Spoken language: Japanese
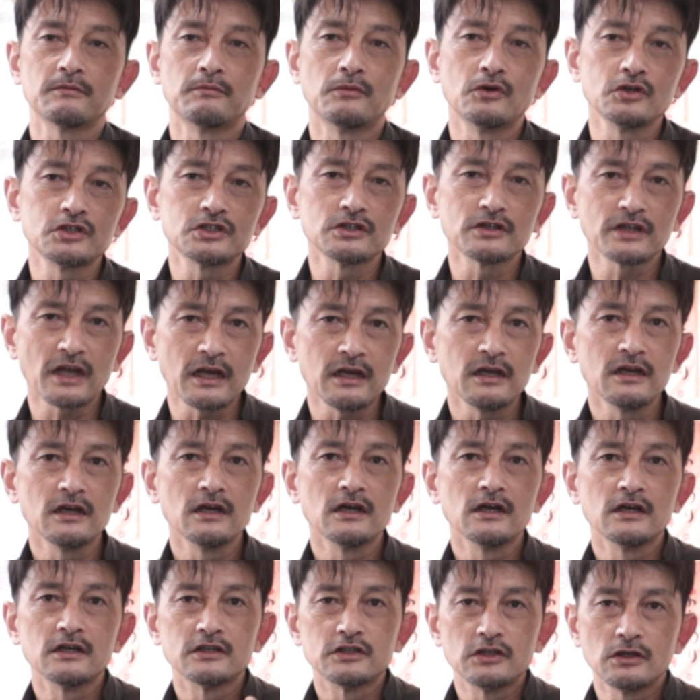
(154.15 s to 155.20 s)
もう一度ね、
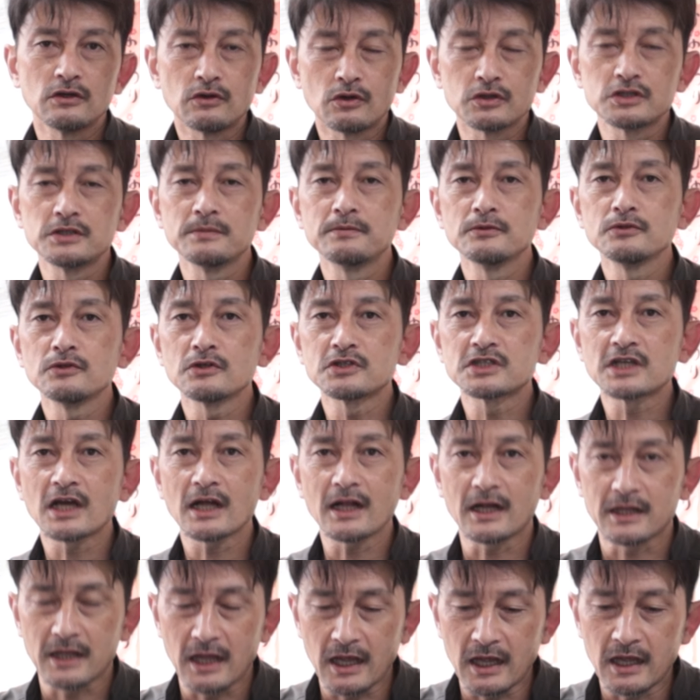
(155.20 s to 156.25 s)
ご自分の
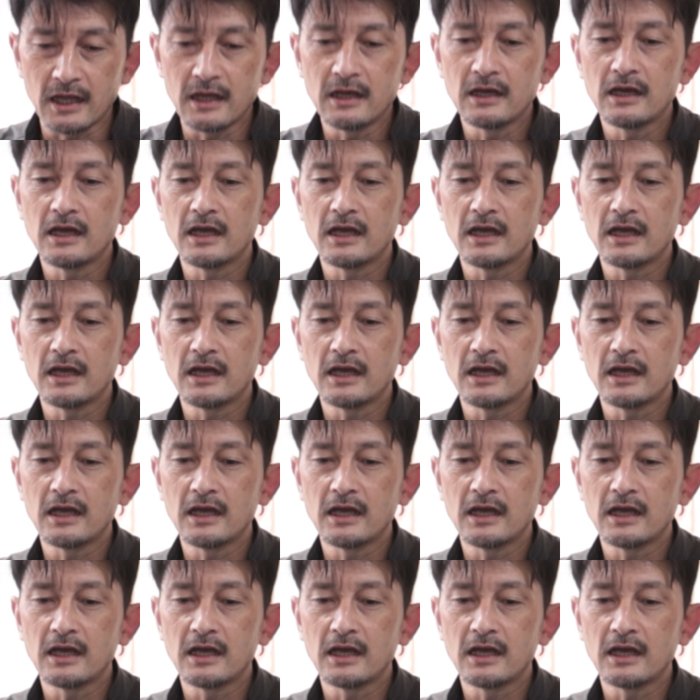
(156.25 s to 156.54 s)
力で、